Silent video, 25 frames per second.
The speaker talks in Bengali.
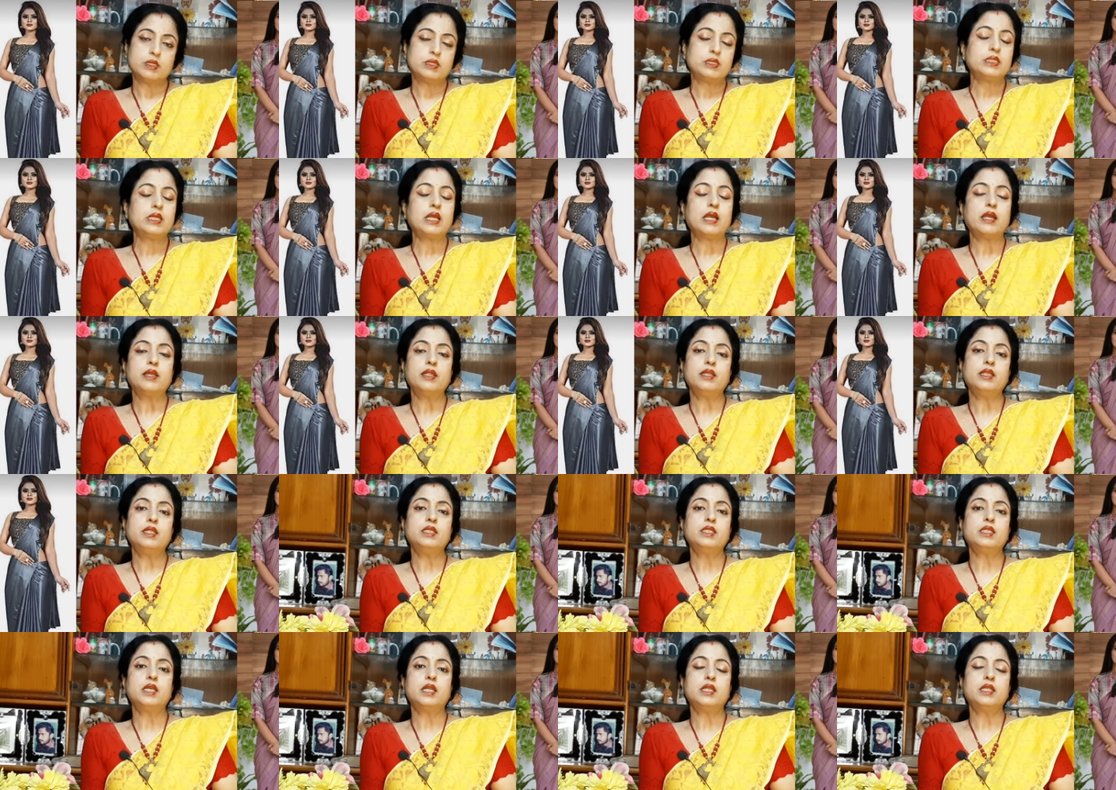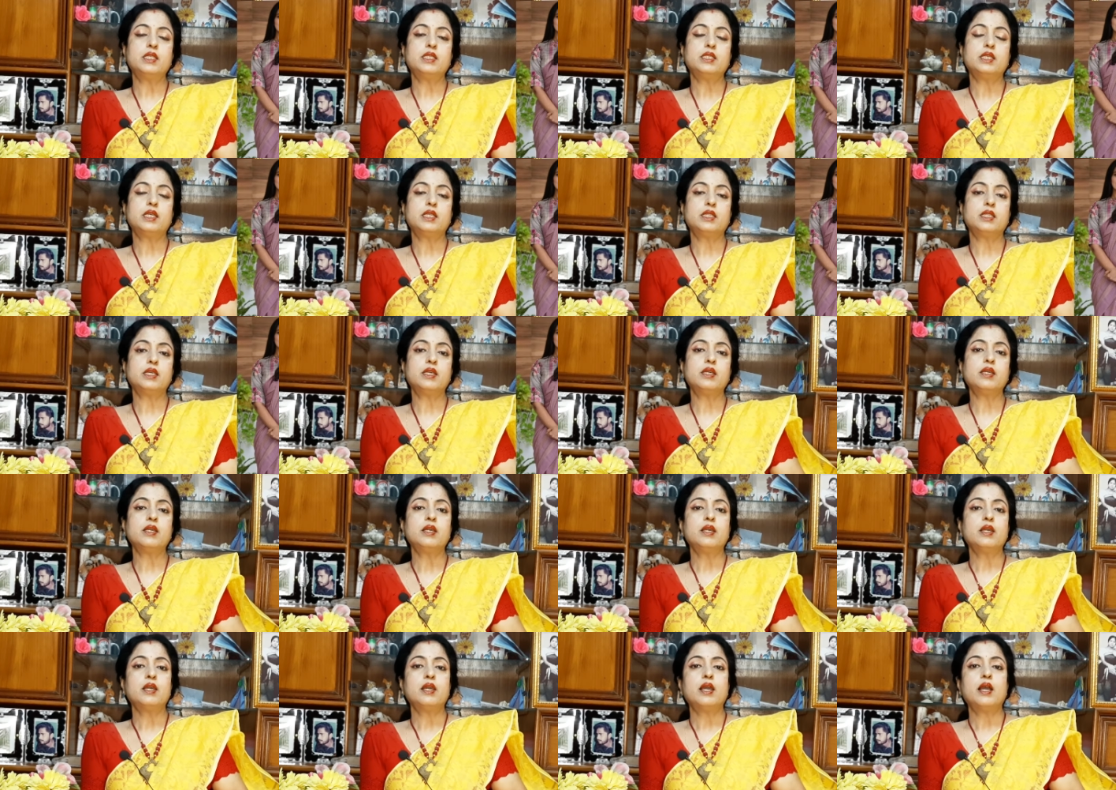শাইনি শাড়ির সাথে
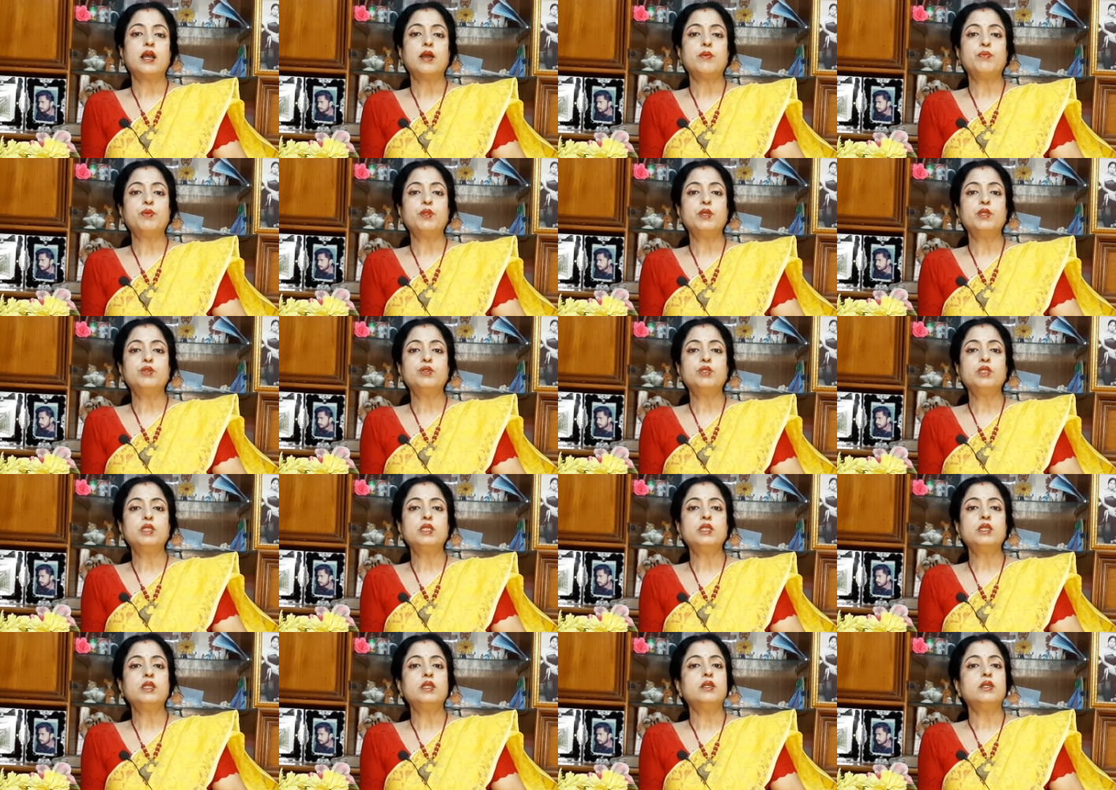আপনি যদি